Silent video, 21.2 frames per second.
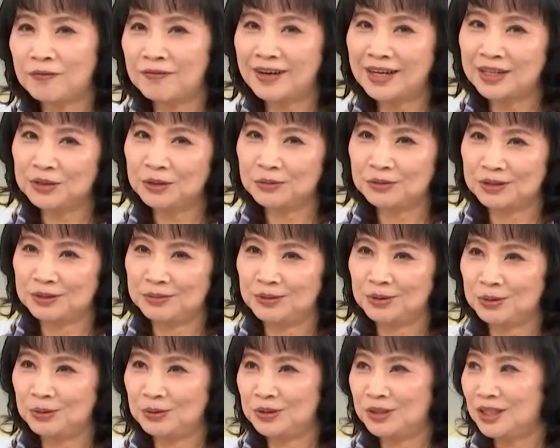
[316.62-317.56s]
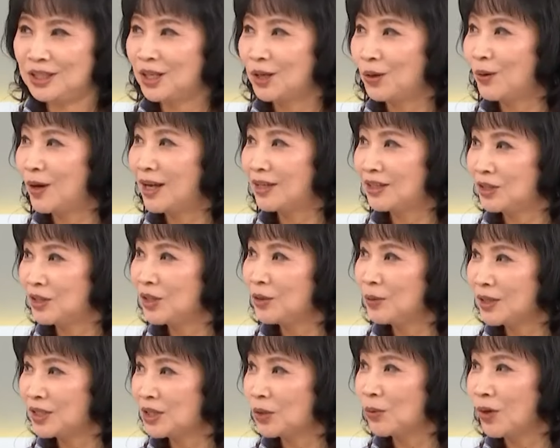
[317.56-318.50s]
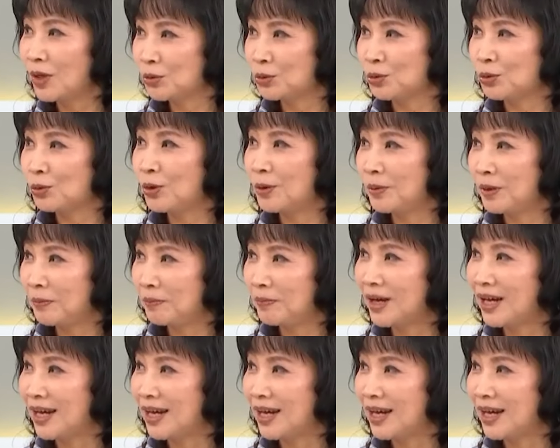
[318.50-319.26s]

果发动什么东西的话，你认为这王储会不会